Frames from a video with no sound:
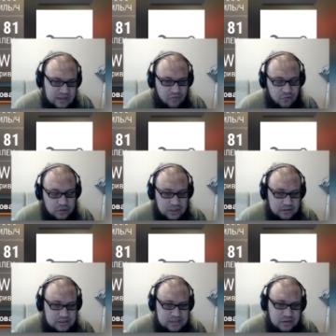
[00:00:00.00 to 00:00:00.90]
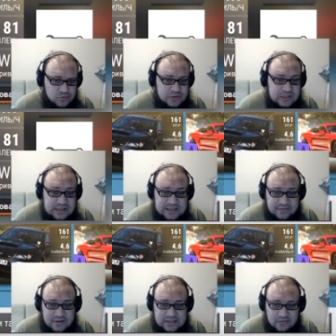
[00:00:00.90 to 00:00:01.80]
фотка. Не знаю, может быть, она не
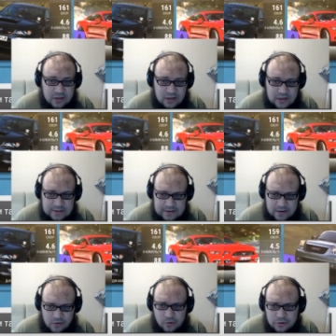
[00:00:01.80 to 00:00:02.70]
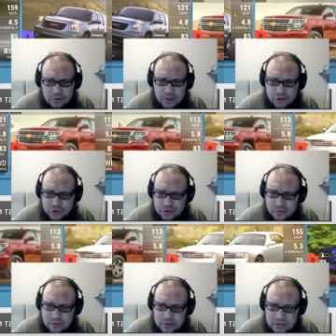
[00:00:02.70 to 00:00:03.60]
соответствовала году или еще
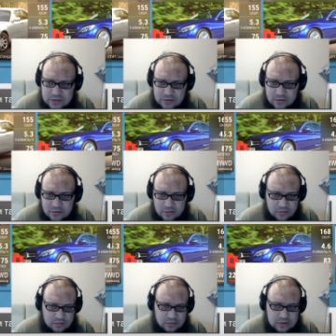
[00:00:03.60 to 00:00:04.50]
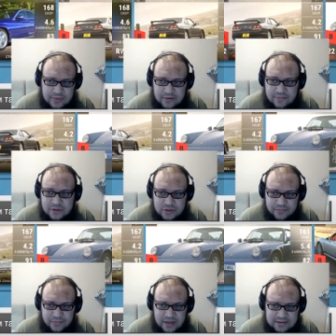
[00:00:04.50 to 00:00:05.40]
чему-нибудь, но непривычно.
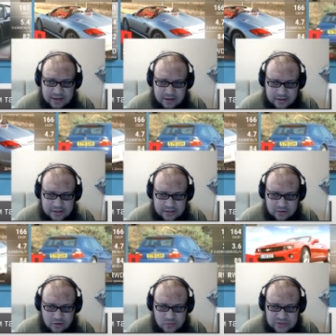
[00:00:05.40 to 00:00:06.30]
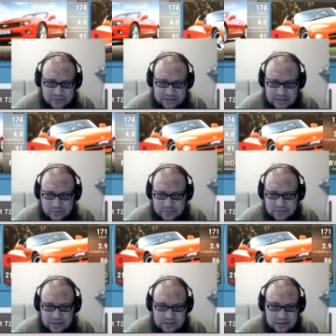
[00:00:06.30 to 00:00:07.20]
А так, я такой посмотрел,
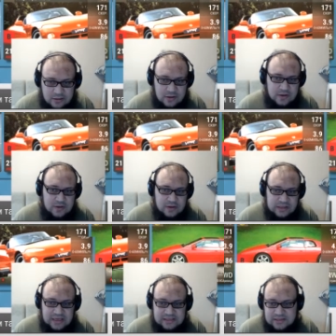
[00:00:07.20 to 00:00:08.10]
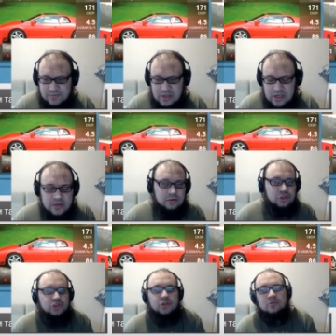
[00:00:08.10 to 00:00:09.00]
посмотрел. Есть изменения, но
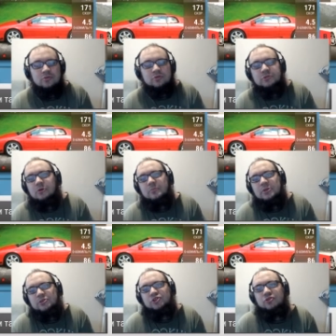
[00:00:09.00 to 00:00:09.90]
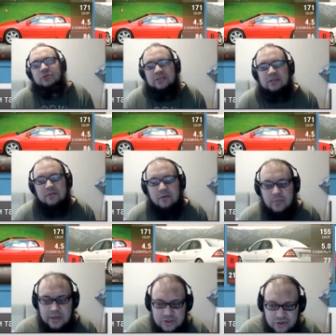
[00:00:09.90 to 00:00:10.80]
черт ногу сломит. Что из этого
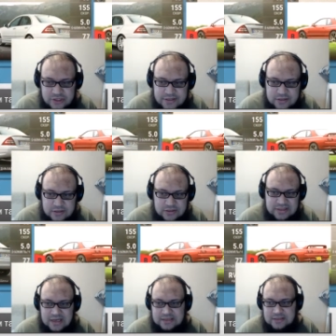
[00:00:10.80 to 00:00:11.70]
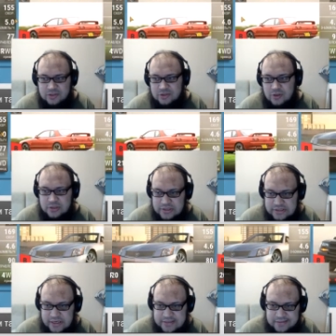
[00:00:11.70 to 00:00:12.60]
положительно сказал, что
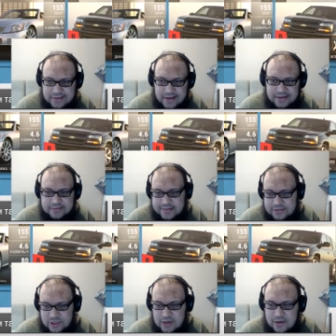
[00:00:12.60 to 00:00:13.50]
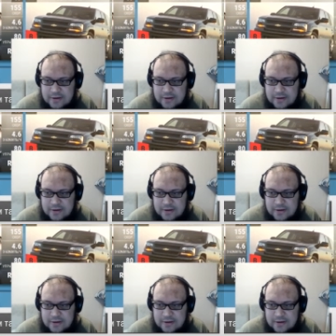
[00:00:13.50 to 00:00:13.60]
отрицательно. Какие тачки